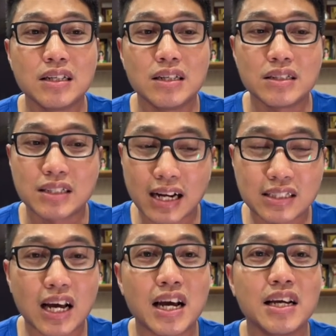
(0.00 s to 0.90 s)
trang
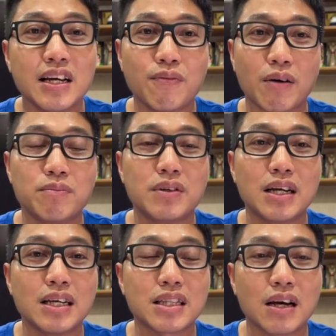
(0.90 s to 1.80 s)
trề hy vọng
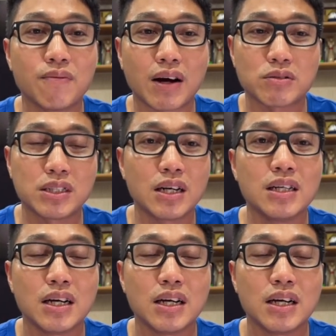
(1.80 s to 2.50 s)
ghi tên vào chơi